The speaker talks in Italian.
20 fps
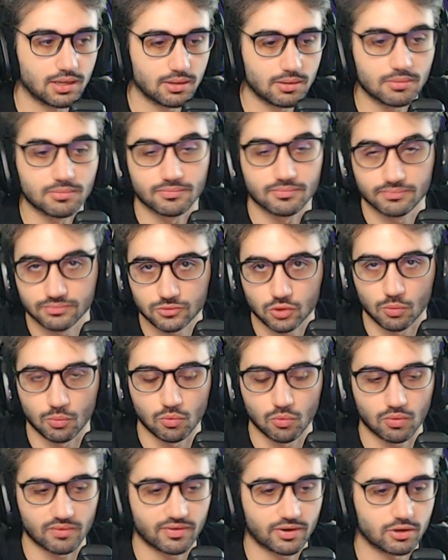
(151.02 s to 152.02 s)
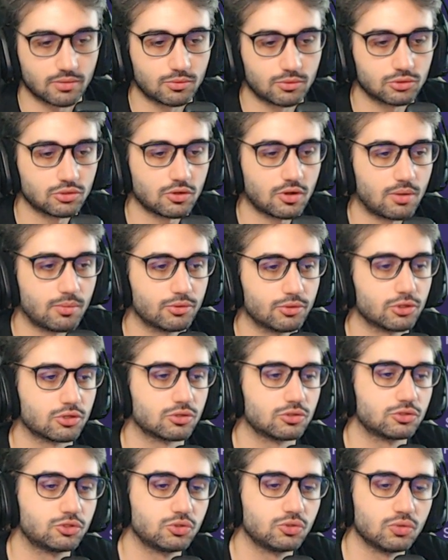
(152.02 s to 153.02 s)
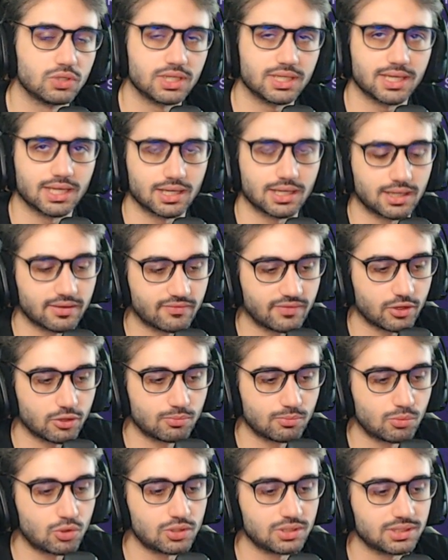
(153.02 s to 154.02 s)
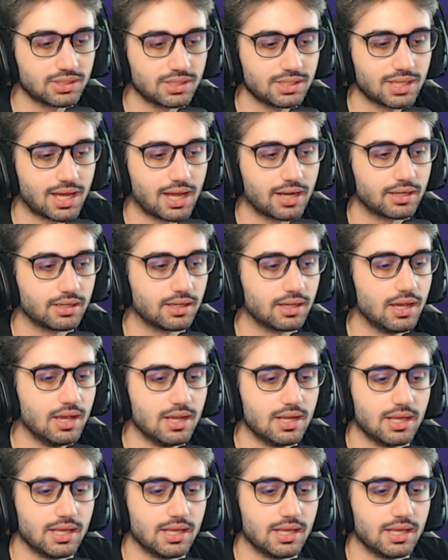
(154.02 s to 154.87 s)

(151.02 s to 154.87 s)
Eh, comunque fanno molto comodo, shuriken che fanno molti danni